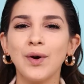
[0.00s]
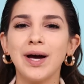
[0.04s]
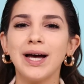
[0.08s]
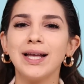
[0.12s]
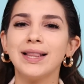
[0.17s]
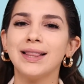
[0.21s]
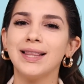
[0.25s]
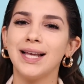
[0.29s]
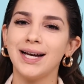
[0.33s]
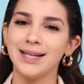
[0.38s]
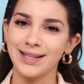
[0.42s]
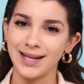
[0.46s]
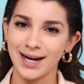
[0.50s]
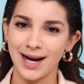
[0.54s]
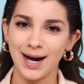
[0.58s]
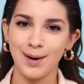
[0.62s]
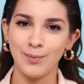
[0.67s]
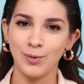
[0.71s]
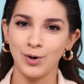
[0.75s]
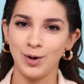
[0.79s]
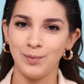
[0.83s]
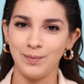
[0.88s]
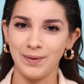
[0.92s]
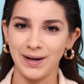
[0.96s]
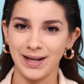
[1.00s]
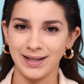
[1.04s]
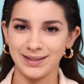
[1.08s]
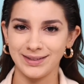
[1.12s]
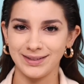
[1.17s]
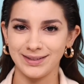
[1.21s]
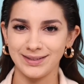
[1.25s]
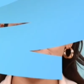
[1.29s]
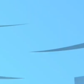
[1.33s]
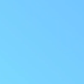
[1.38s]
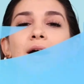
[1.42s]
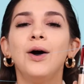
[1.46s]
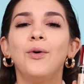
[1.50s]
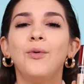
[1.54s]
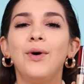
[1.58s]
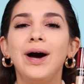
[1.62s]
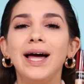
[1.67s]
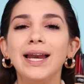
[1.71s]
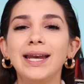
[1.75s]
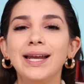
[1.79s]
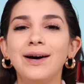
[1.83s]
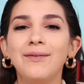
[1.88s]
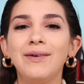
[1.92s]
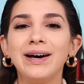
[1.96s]
وقت لأقدر أعمل بلند
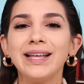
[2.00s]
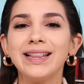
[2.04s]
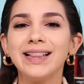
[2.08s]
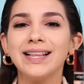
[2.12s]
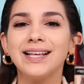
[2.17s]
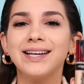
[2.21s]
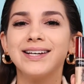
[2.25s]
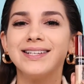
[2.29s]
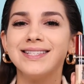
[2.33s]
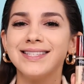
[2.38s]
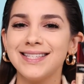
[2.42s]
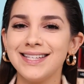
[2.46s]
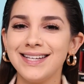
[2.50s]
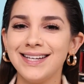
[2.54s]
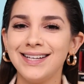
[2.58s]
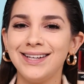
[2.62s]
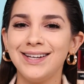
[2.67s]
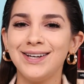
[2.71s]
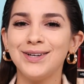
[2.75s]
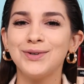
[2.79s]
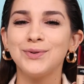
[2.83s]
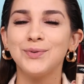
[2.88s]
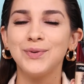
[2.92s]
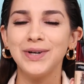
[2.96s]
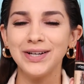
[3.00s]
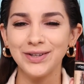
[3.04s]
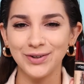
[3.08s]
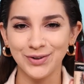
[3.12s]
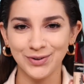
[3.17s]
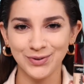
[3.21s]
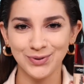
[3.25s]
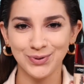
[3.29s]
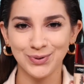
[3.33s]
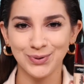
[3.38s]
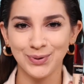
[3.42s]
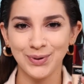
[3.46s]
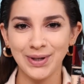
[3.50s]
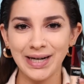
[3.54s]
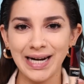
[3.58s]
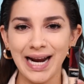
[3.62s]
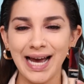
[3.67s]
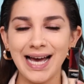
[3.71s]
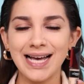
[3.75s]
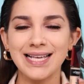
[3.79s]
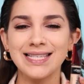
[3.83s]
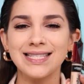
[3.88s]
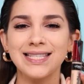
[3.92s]
وهلا وقت الكونسيلر والكونتور رح